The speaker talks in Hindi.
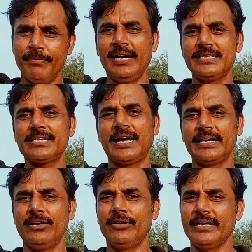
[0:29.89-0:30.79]
मेल्स आ
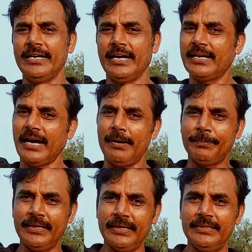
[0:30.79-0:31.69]
गए होंगे अगर
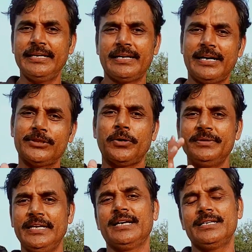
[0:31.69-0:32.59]
आपने नहीं देखा तो
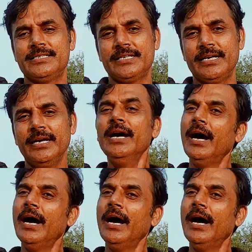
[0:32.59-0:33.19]
अभी देख लीजिए